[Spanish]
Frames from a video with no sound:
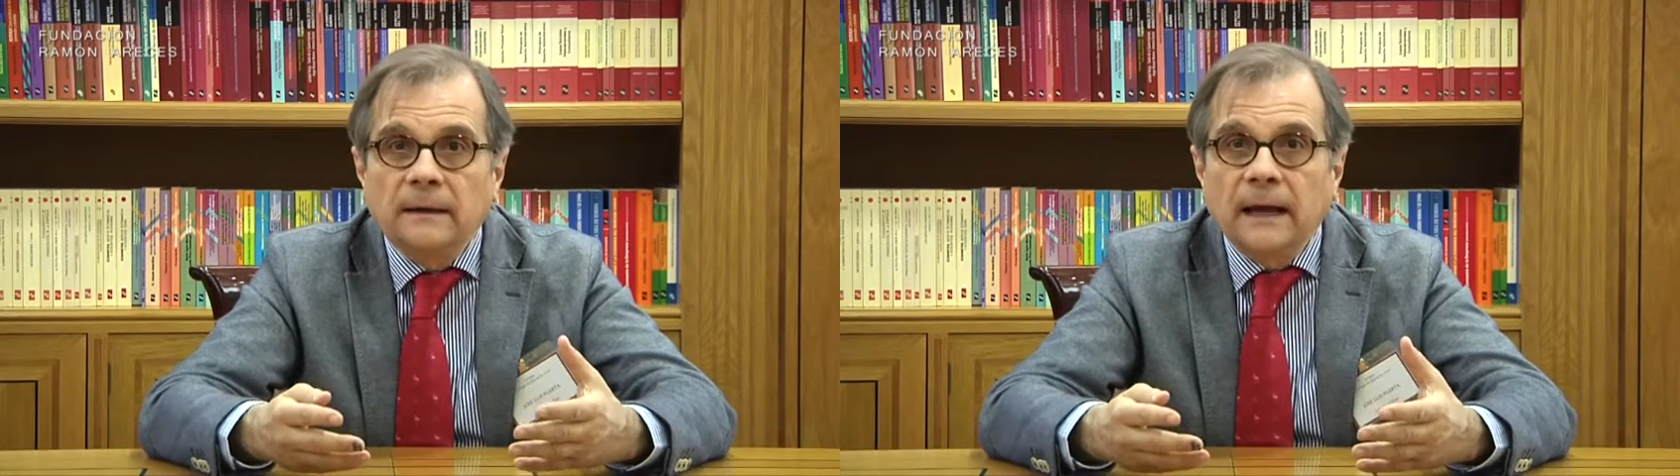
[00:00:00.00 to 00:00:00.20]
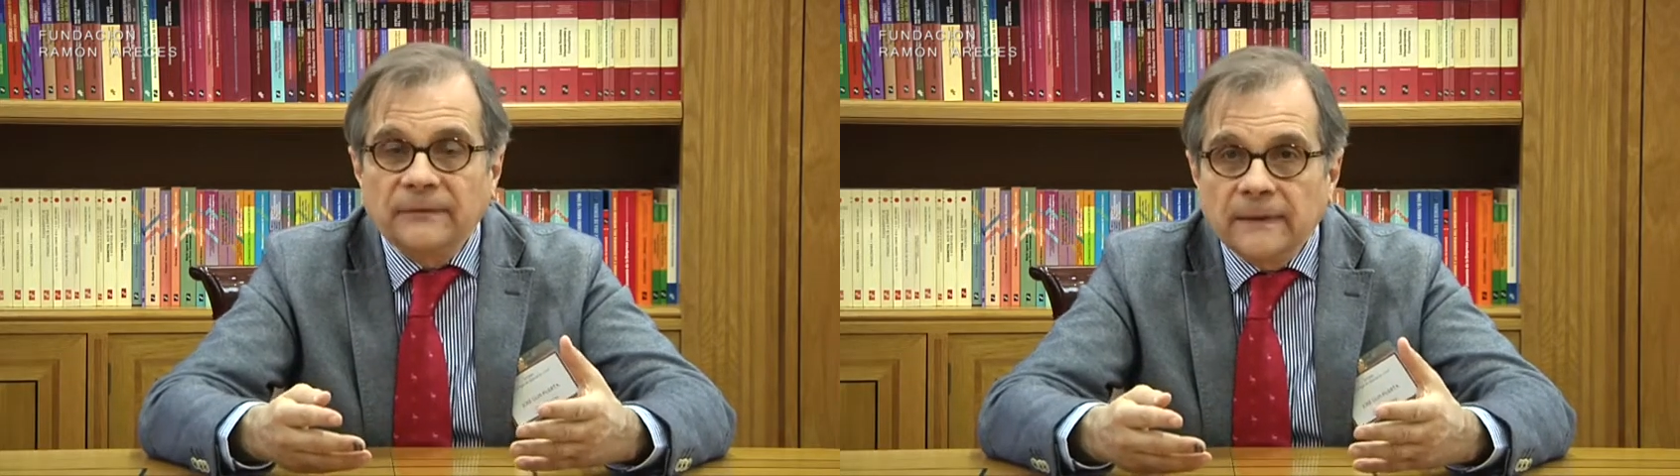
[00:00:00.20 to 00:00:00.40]

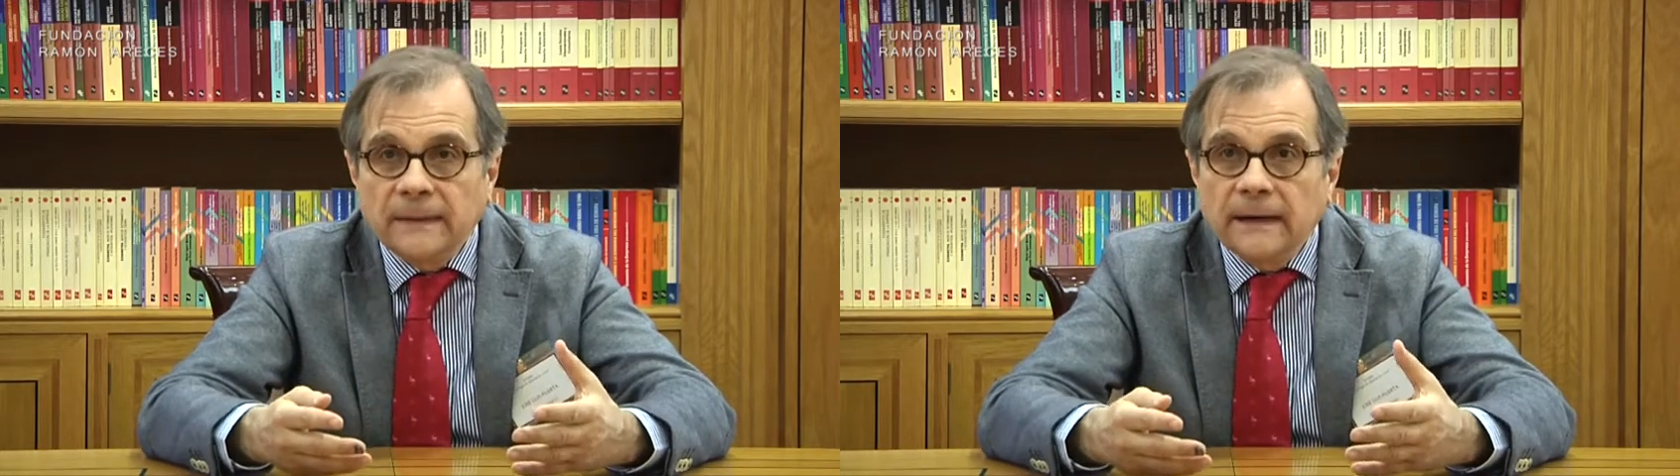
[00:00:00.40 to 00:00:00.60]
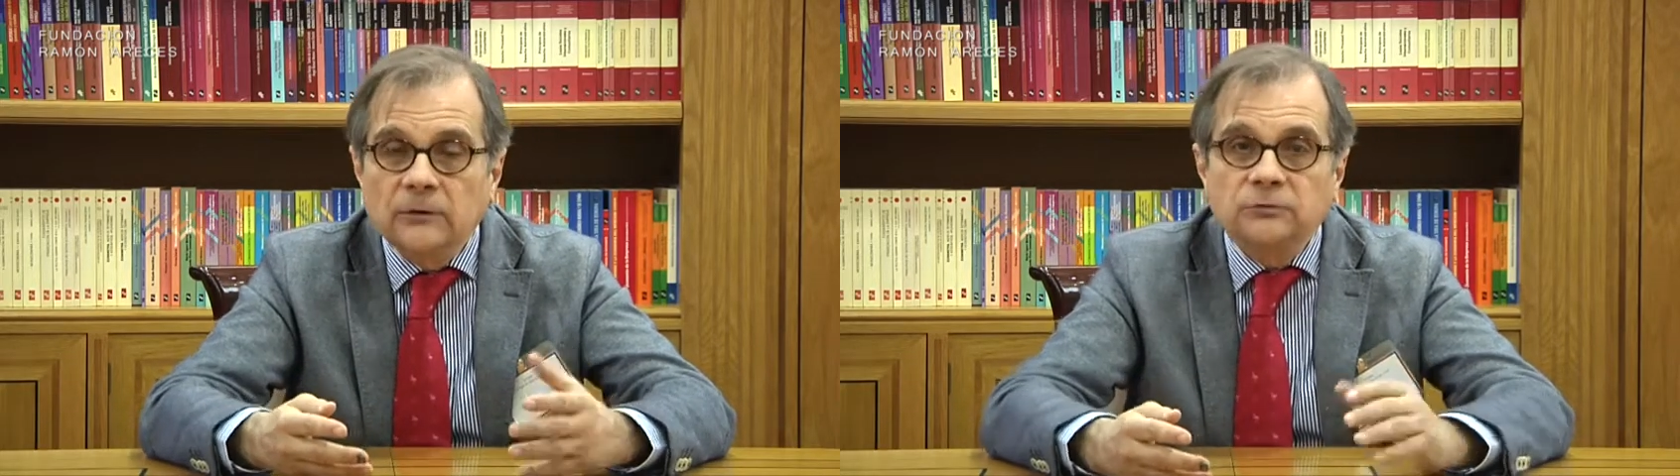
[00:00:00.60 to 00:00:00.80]

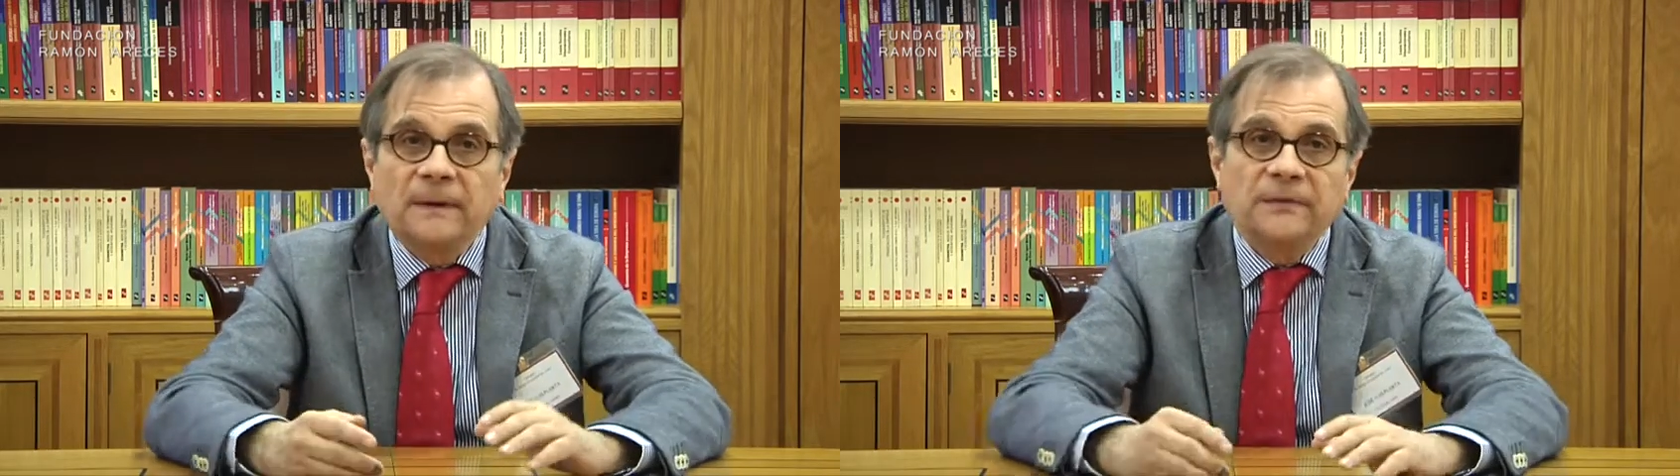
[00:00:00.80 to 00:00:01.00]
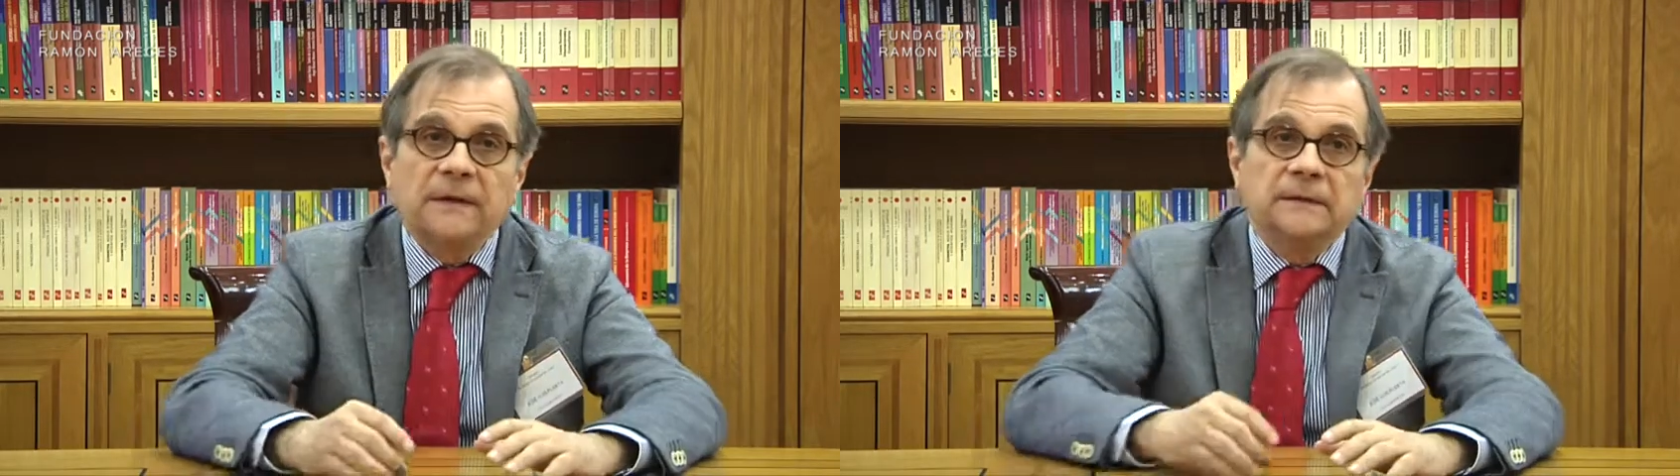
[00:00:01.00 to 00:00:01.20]
atender a los
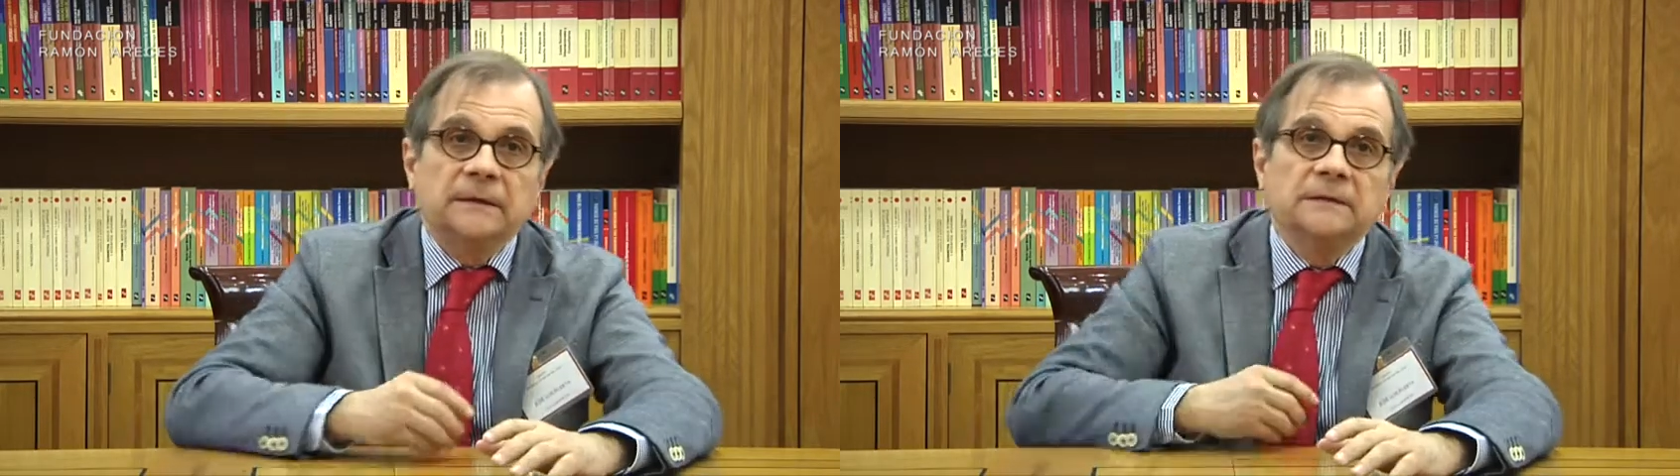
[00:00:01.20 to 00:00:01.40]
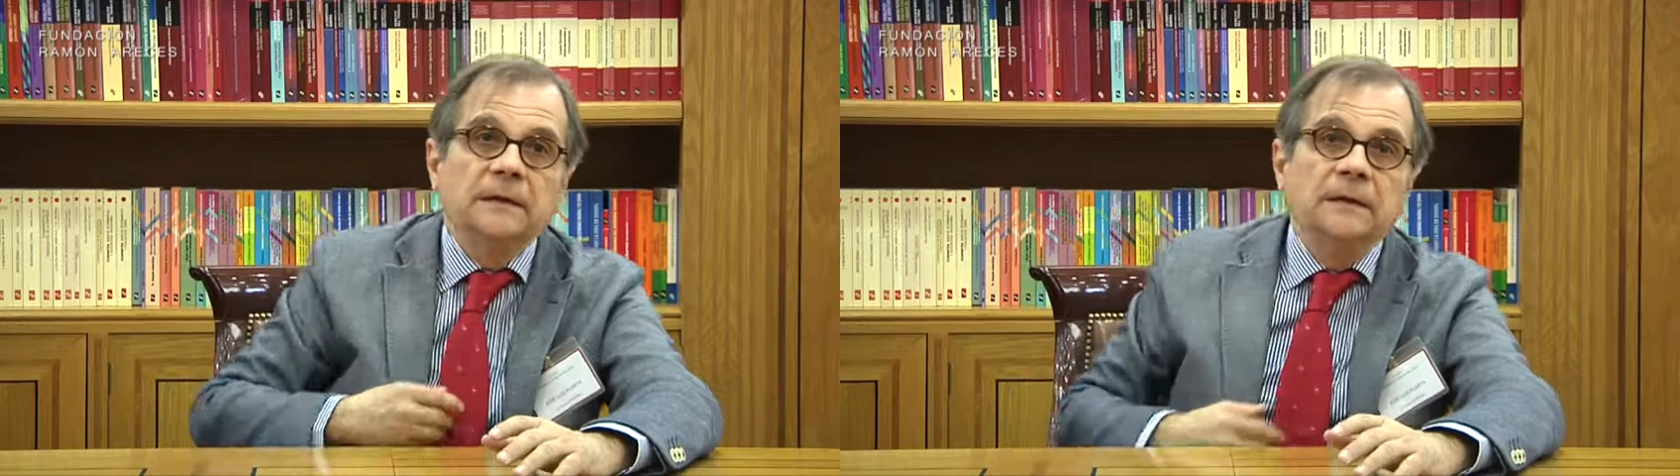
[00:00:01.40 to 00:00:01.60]

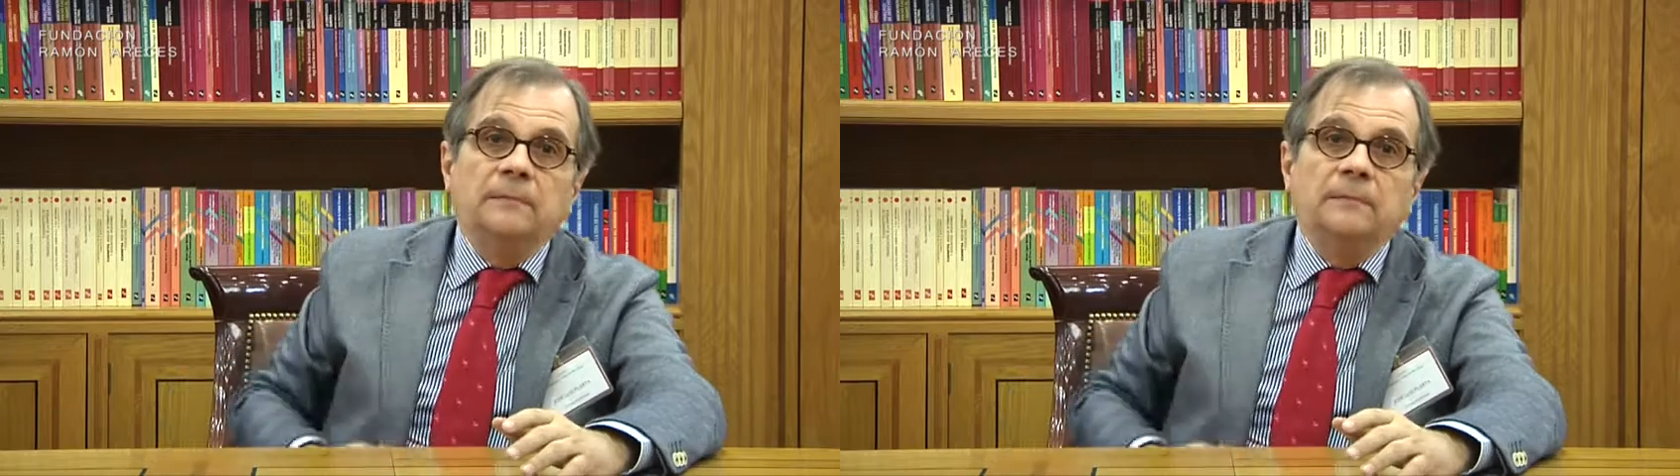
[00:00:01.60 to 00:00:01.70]
pacientes.